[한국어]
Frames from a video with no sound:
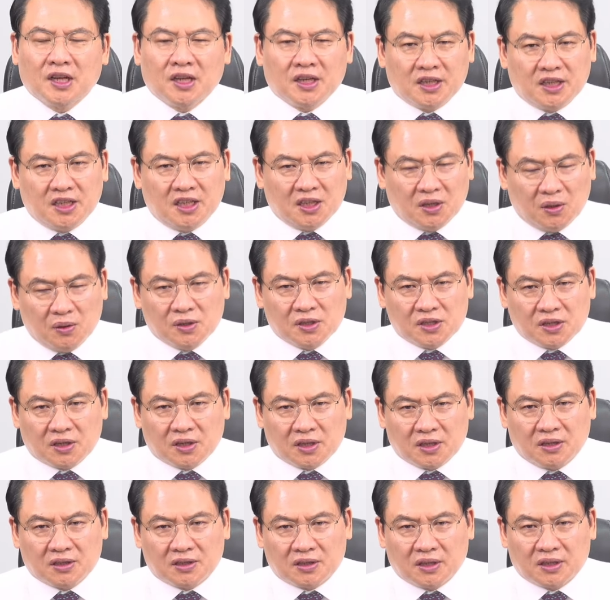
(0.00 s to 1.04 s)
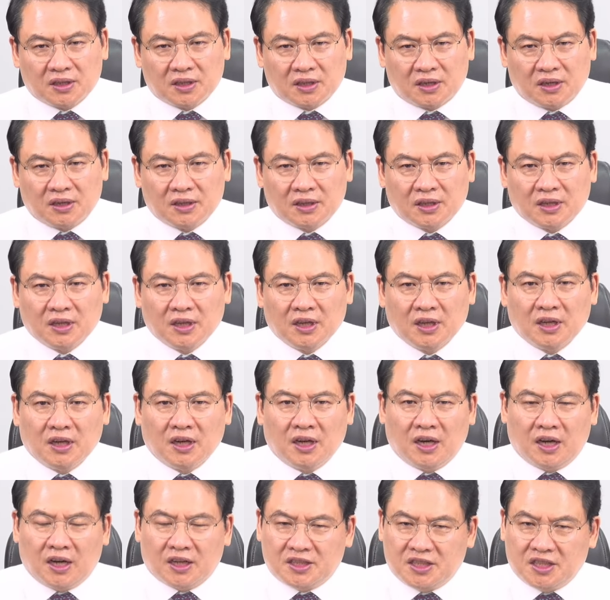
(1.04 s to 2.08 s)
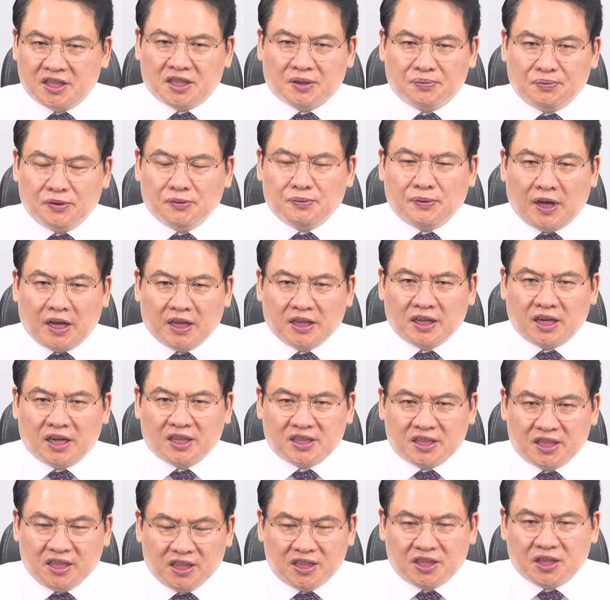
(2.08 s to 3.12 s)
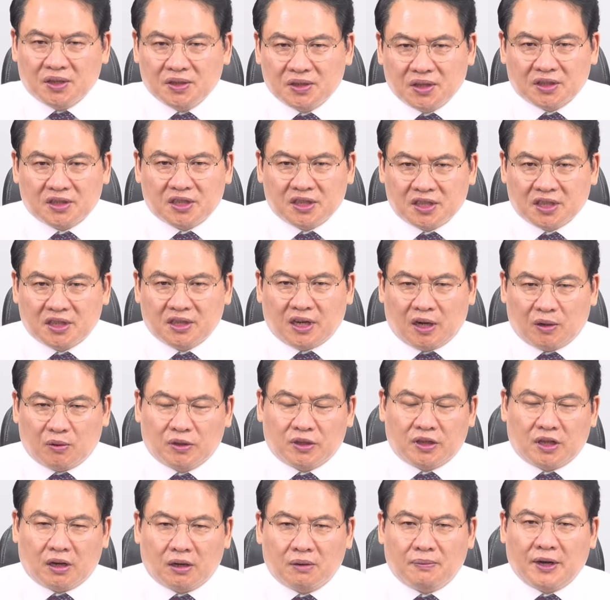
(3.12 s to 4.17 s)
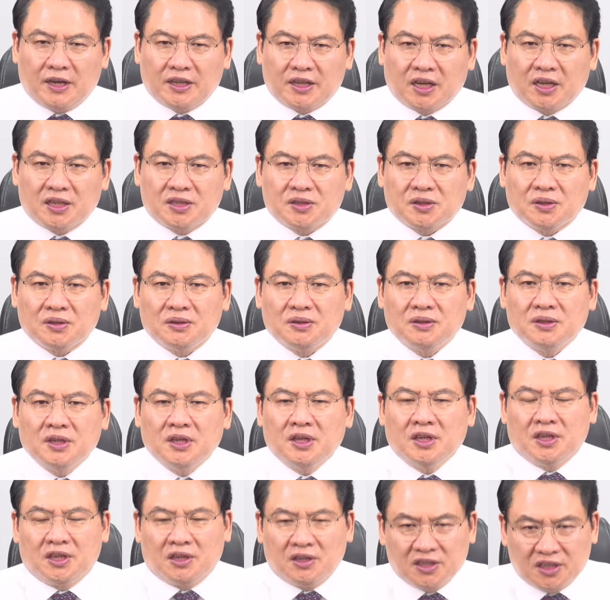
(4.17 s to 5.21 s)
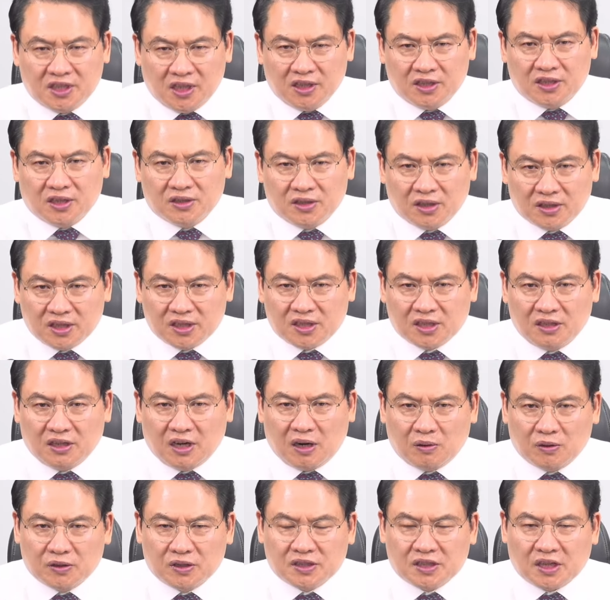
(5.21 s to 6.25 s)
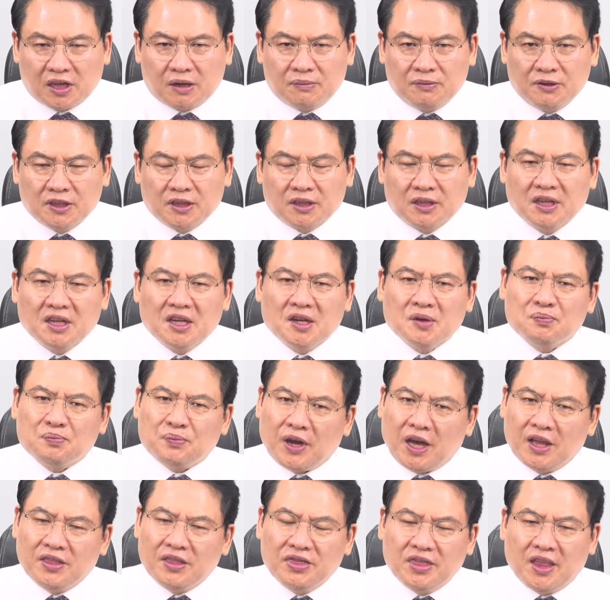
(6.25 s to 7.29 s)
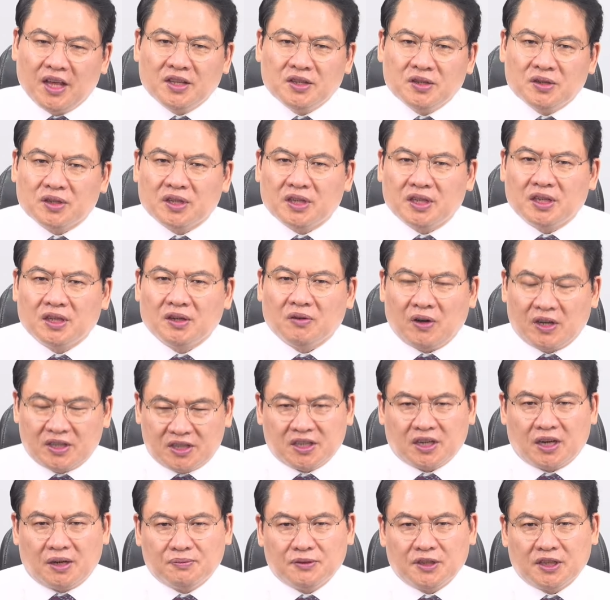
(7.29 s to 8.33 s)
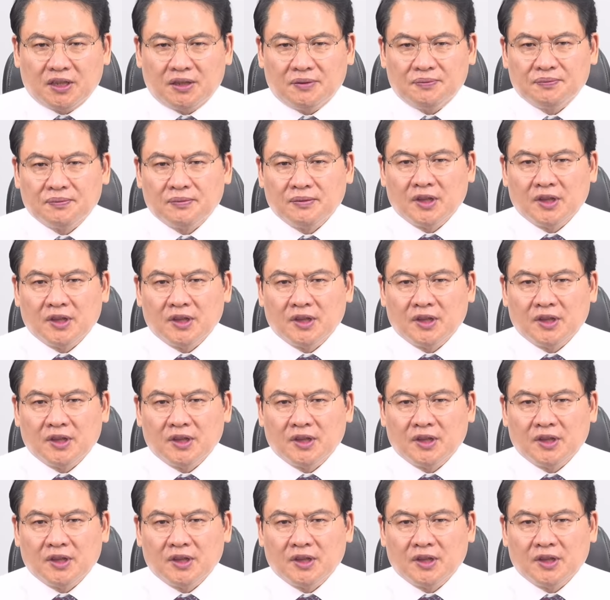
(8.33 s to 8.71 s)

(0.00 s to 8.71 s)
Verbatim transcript: 이론적인 어떤 그런 아, 지식뿐만 아니라 실천적 지식을 갖고 있다고 봐야 되겠죠. 이런 실천적 지식을 갖고 있는 사람은 판단력이 확실합니다.